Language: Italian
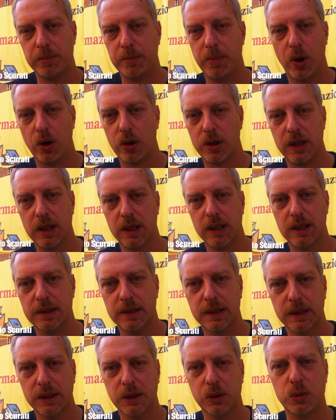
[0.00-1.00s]
pochi
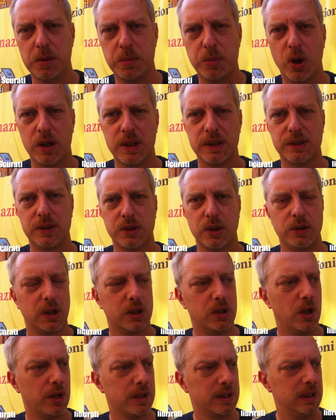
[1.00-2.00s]
cui pochi si sono
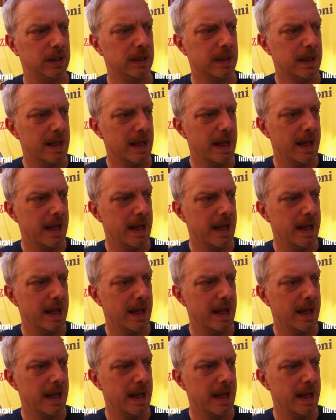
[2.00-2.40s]
accorti